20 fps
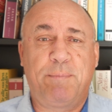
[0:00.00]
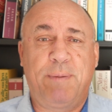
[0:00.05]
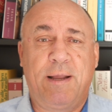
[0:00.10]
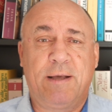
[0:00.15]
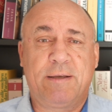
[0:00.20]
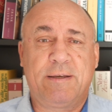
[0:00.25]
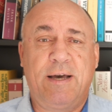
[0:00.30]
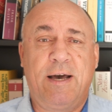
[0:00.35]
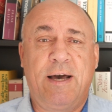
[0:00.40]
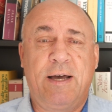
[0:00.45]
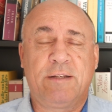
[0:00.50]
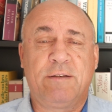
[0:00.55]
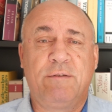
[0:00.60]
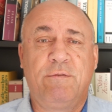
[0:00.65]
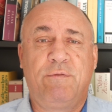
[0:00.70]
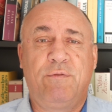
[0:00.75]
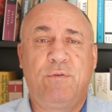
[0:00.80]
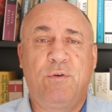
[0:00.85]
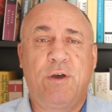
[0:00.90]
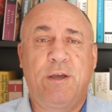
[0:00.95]

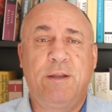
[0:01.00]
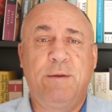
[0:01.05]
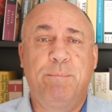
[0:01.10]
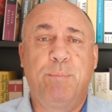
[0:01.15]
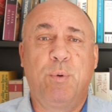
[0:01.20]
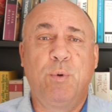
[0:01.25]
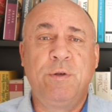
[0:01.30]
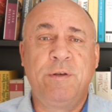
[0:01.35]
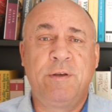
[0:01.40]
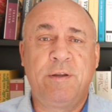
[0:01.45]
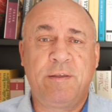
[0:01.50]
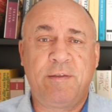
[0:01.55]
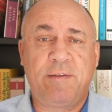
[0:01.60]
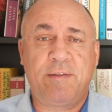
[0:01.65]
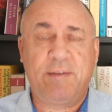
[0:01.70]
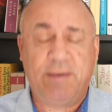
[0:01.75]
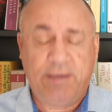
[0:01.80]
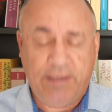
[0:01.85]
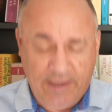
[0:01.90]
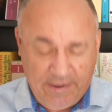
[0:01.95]
Plakaten für ein
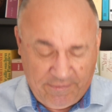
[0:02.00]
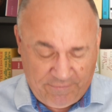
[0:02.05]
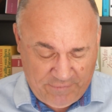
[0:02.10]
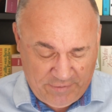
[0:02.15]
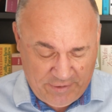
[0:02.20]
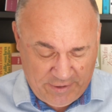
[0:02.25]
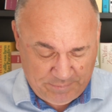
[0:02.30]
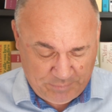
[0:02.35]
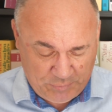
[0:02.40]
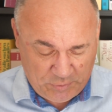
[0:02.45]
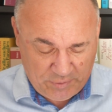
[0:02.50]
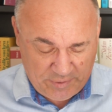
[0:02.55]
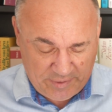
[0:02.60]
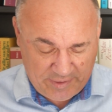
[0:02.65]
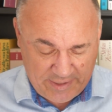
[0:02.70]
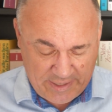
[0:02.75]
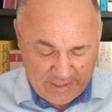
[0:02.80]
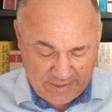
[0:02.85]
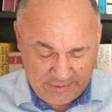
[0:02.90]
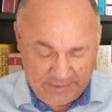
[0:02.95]
buntes Trier wirbt und
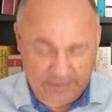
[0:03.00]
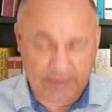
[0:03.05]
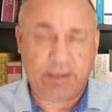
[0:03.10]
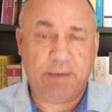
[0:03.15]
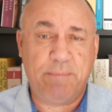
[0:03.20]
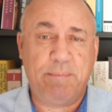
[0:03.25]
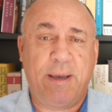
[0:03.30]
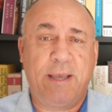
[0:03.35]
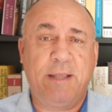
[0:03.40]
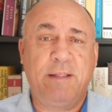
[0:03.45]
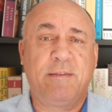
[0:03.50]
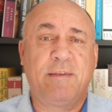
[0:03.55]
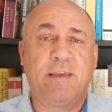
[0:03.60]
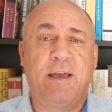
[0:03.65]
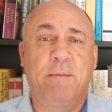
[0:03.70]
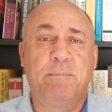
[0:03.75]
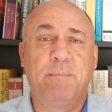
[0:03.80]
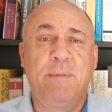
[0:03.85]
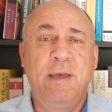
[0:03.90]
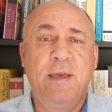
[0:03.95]
sagt,
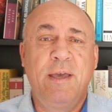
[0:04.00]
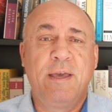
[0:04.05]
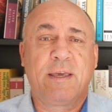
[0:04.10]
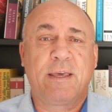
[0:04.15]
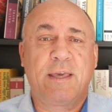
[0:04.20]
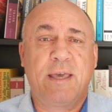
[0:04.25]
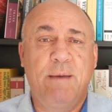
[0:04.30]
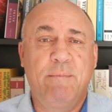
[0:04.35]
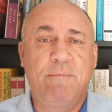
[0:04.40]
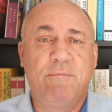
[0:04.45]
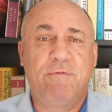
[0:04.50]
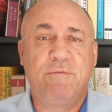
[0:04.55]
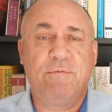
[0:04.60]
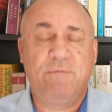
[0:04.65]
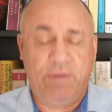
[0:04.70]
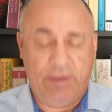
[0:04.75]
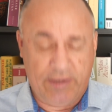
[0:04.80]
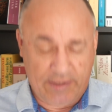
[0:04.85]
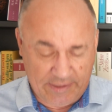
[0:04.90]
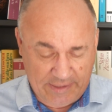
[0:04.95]
gemeinsam
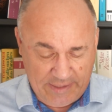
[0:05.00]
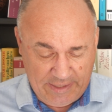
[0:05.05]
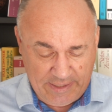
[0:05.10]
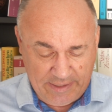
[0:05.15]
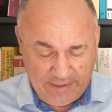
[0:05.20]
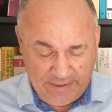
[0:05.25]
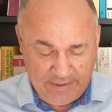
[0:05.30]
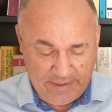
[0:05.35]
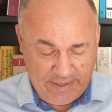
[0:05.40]
kämpfen wir gegen